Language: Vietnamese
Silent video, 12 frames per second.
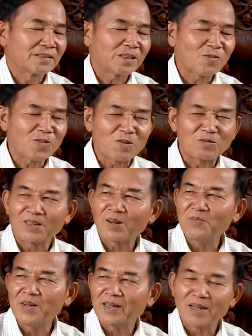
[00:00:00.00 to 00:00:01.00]
trong phòng
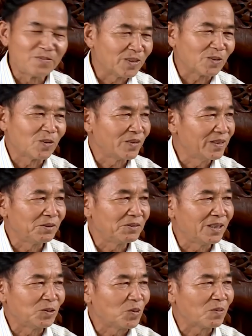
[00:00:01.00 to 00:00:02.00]
năm mười cây mà tôi phải điều
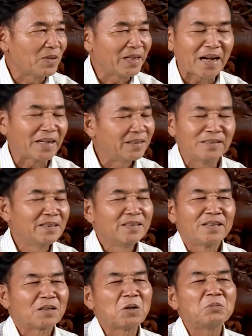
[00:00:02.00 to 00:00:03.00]
chỉnh thuốc mấy ngày chứ
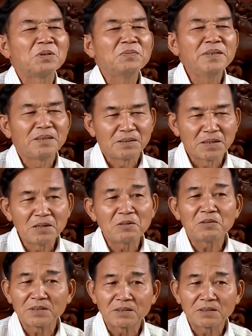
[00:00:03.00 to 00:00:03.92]
không dám đi đây nó nói